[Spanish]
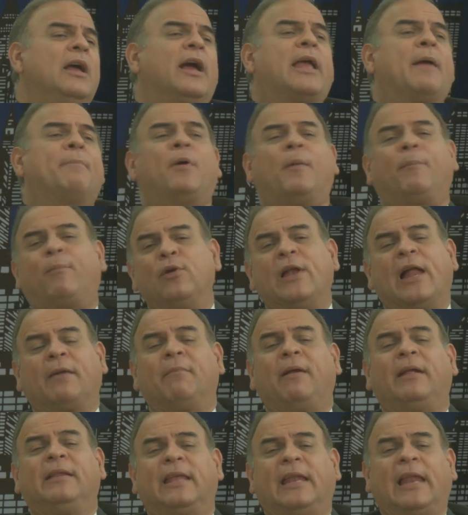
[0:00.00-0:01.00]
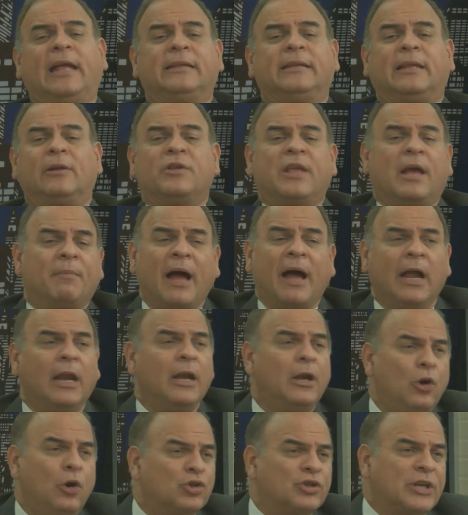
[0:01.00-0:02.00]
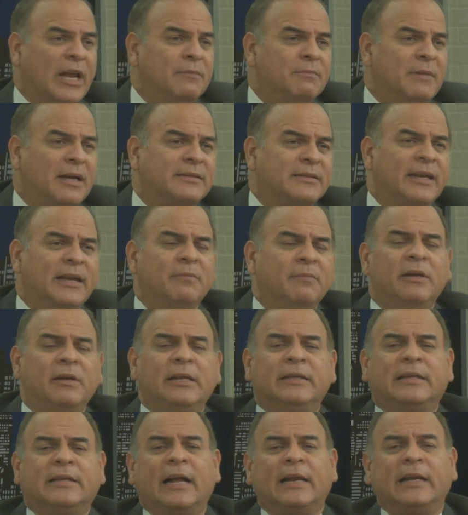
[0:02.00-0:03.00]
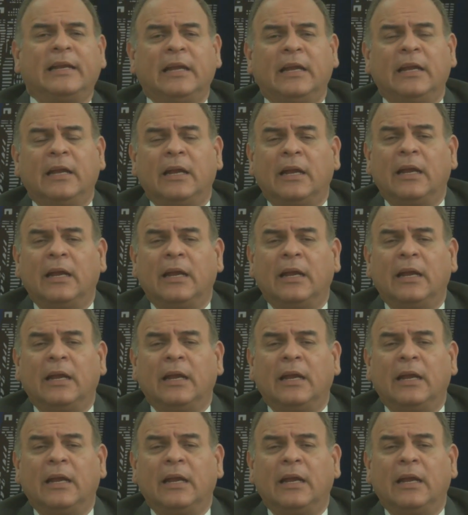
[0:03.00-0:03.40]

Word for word: que popularmente la gente los llama los almacenes militares,